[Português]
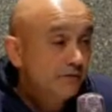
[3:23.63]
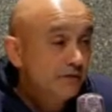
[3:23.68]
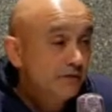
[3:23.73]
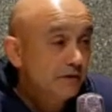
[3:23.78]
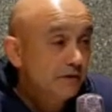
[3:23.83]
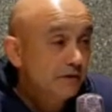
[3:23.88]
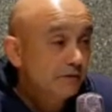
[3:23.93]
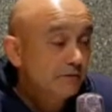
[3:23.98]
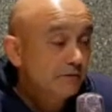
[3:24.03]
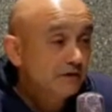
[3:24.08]

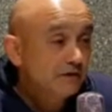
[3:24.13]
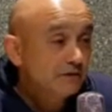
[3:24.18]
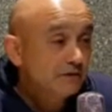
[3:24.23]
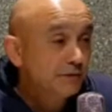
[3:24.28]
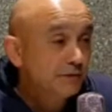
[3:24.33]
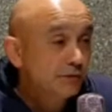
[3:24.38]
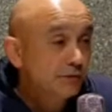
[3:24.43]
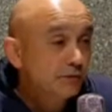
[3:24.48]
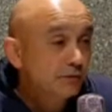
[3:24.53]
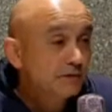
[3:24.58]
enfim, a uma
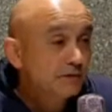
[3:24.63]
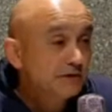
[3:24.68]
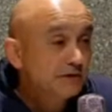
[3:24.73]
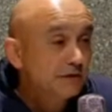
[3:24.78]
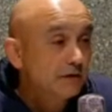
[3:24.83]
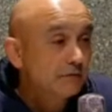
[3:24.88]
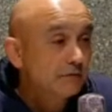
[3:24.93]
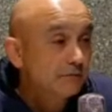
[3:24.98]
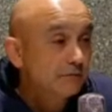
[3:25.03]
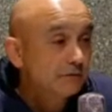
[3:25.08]

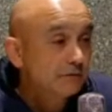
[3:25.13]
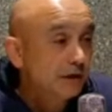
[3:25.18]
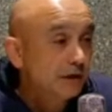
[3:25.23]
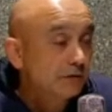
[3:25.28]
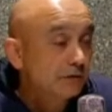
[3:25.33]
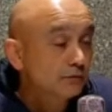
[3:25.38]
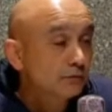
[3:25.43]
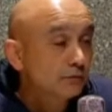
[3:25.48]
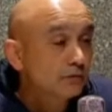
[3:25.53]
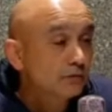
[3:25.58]
desvinculação na
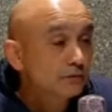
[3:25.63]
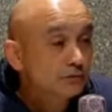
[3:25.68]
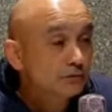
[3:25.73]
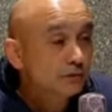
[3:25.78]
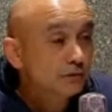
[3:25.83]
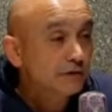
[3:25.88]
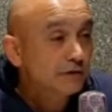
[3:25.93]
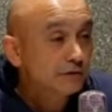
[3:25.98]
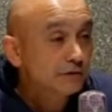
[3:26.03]
altura do Sr.